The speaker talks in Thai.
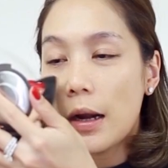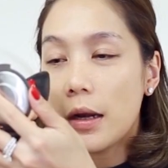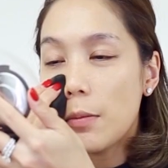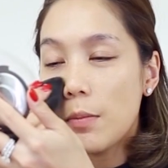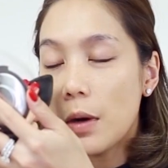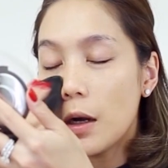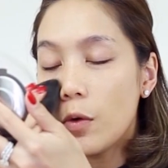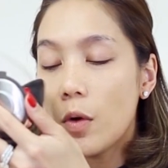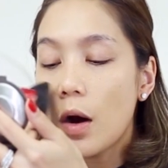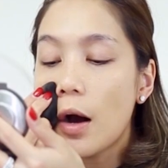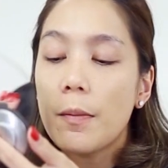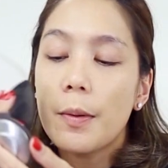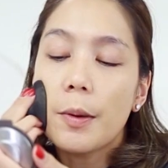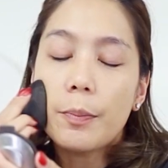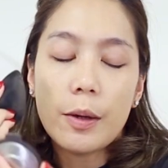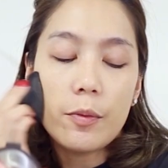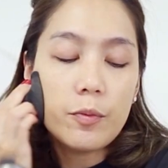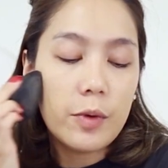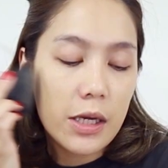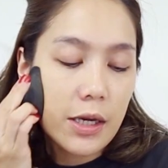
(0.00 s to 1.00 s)
อันนี้ไม่รู้เอาไป
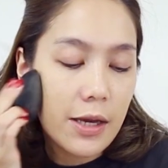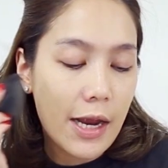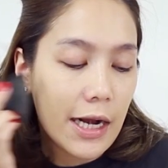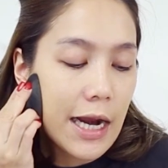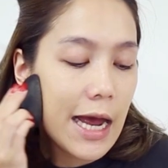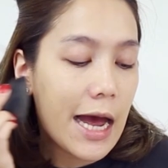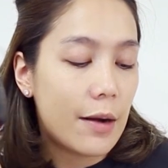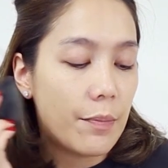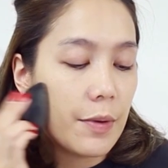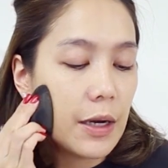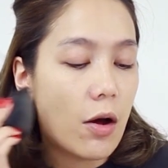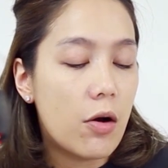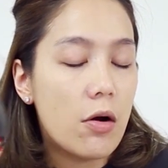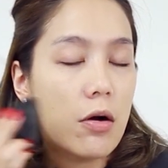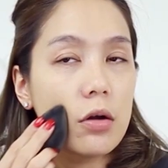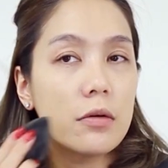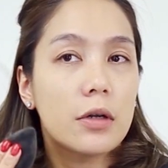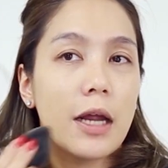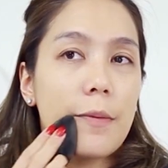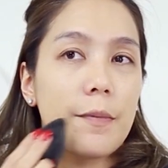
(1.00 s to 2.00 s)
เป็นวิทยาทานไปลอง
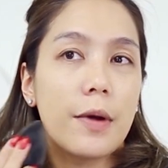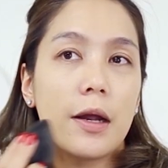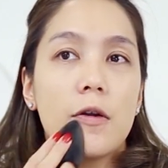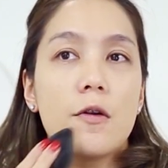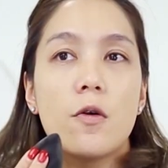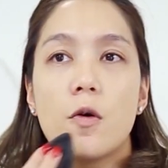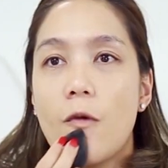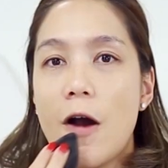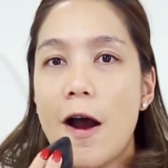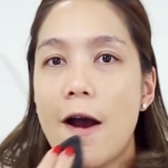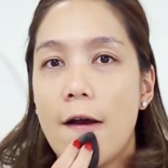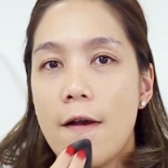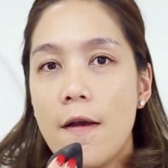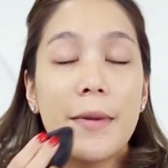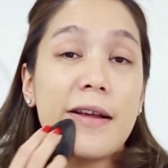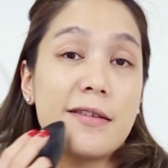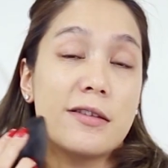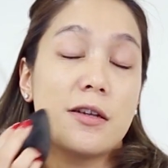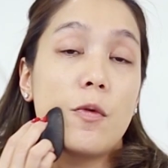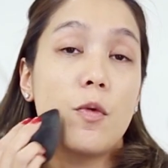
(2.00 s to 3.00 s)
ทำกันดูว่ามั
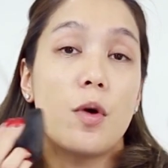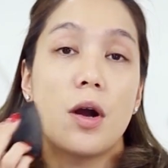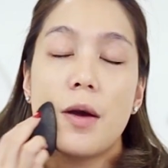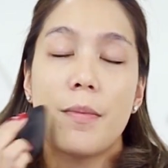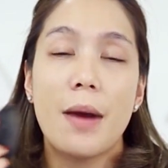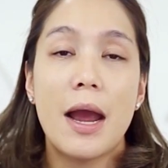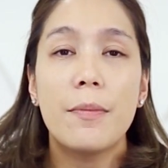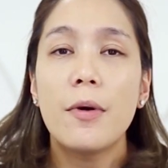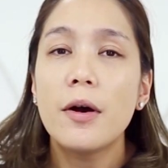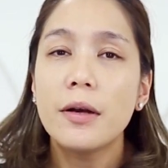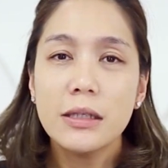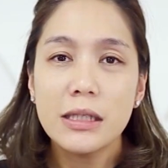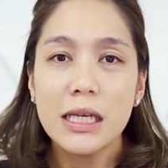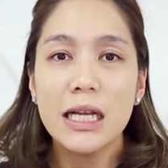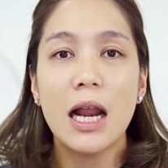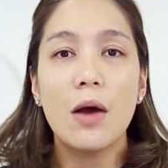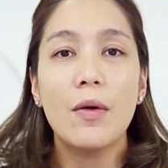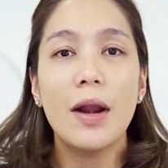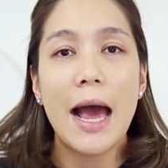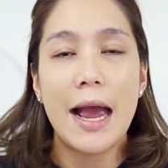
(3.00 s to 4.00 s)
นอาจจะเวิร์กไหมเพราะจริ
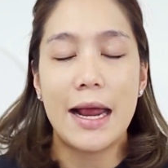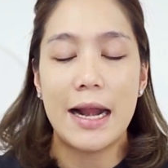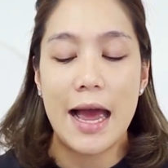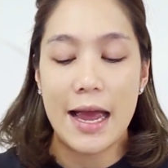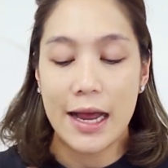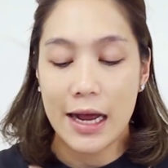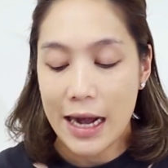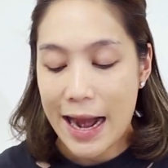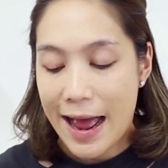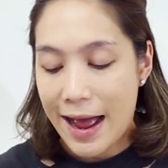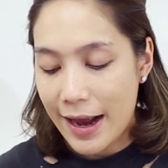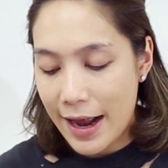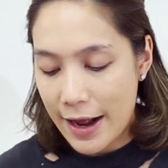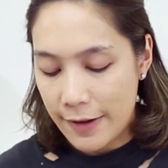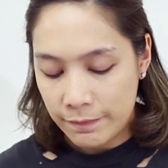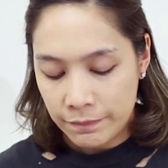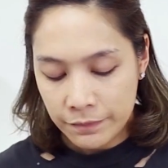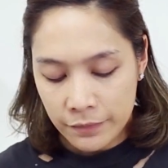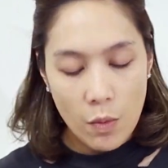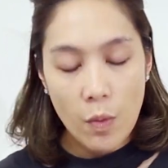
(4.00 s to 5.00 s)
งๆแล้วหลายๆครั้งอะ
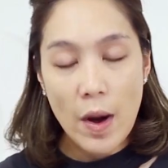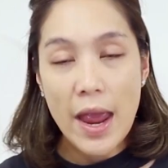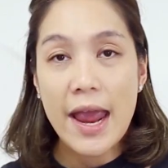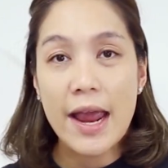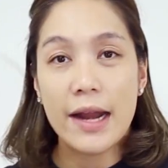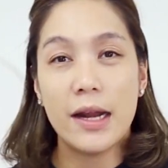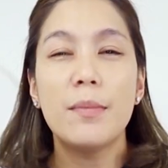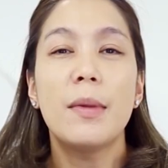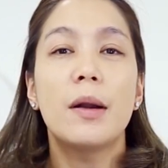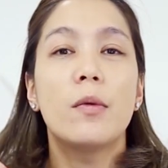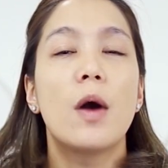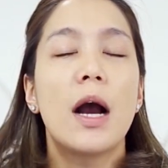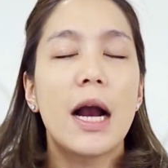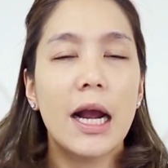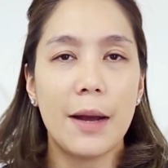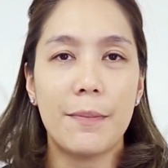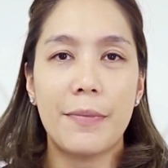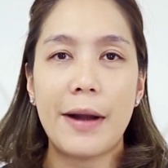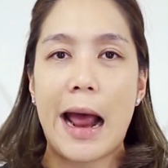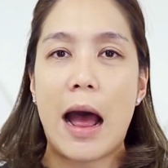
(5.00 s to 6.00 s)
เวที่มันเวิร์ก
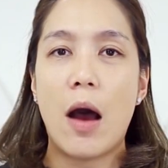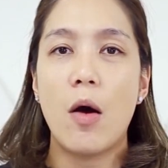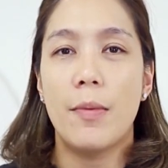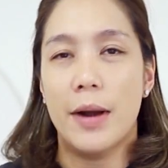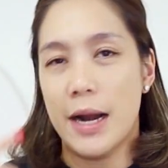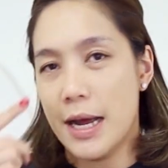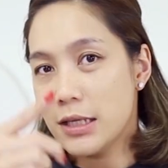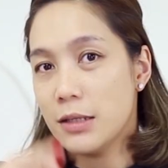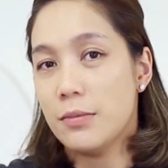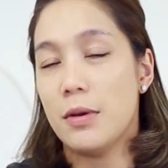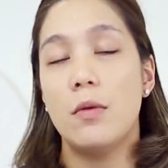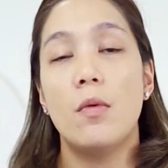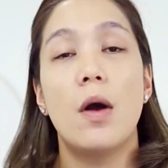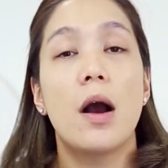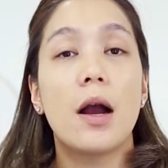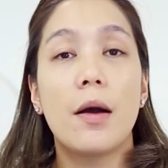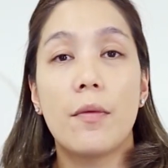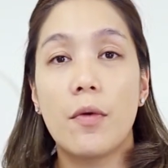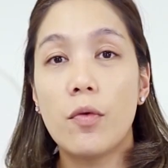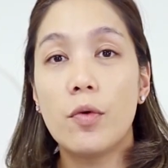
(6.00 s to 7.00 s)
กับเรา มันอาจจะไม่เวิร์
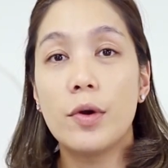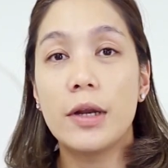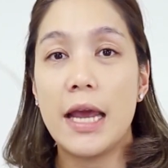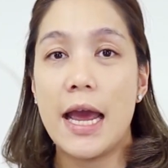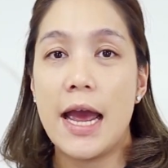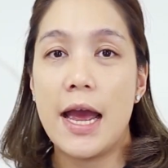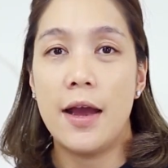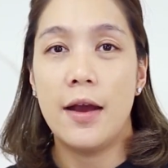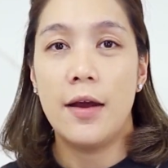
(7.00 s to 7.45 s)
กกับคุณไง